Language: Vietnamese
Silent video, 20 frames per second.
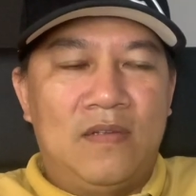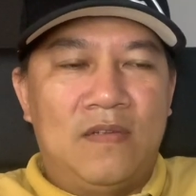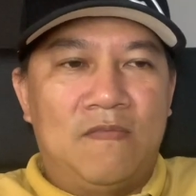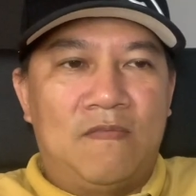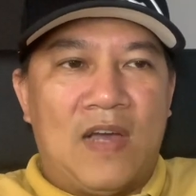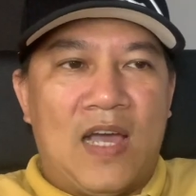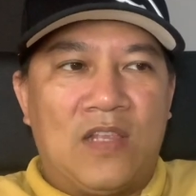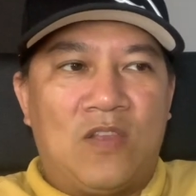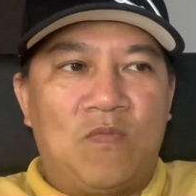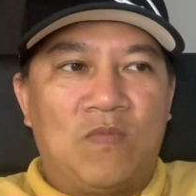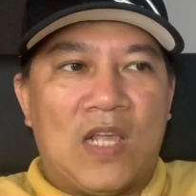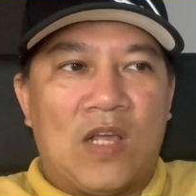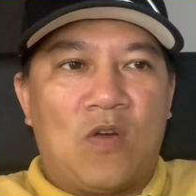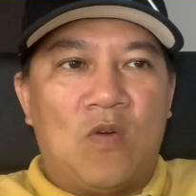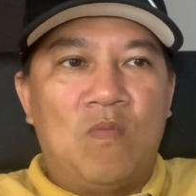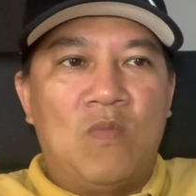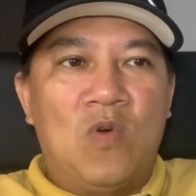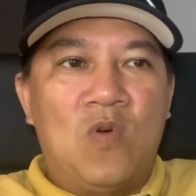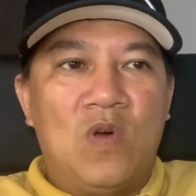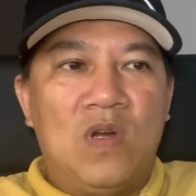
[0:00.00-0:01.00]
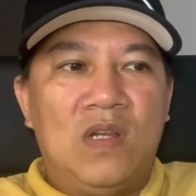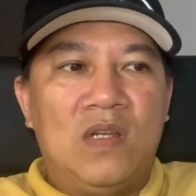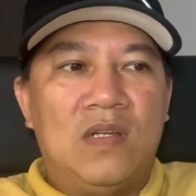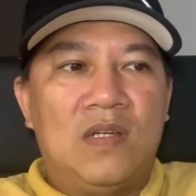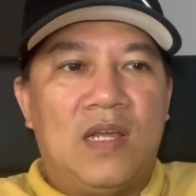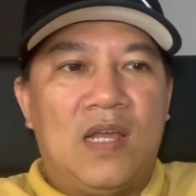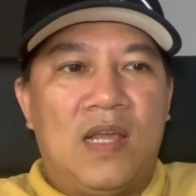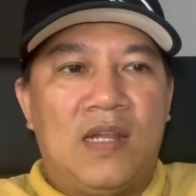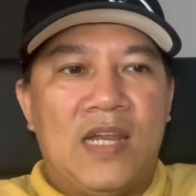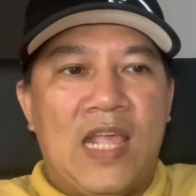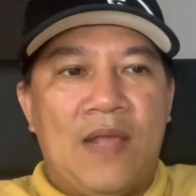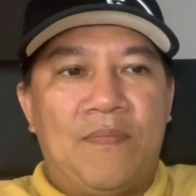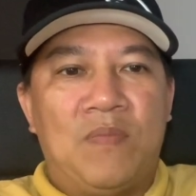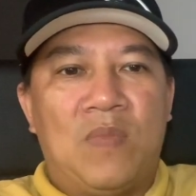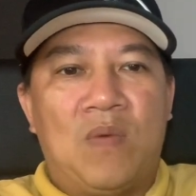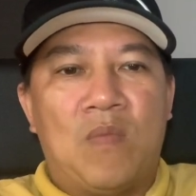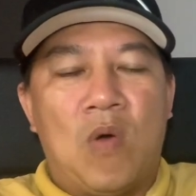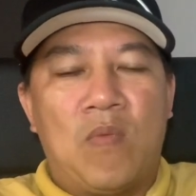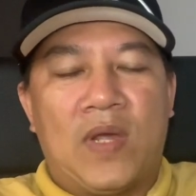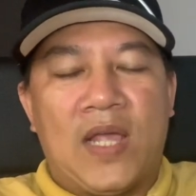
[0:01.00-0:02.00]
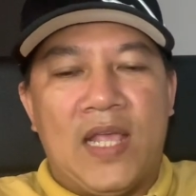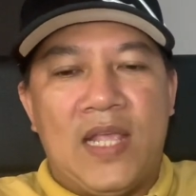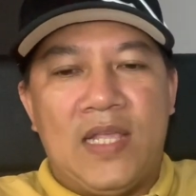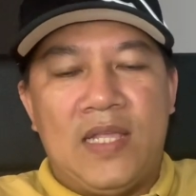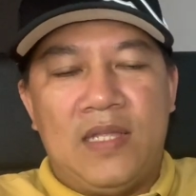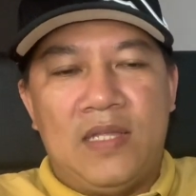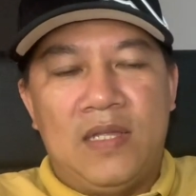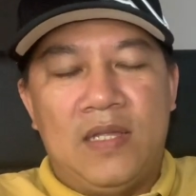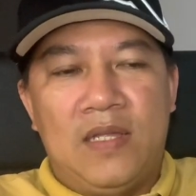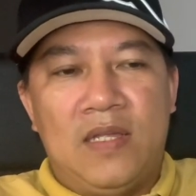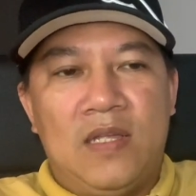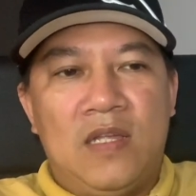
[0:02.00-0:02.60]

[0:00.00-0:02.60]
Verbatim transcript: và chúng ta cũng muốn à, đem một cái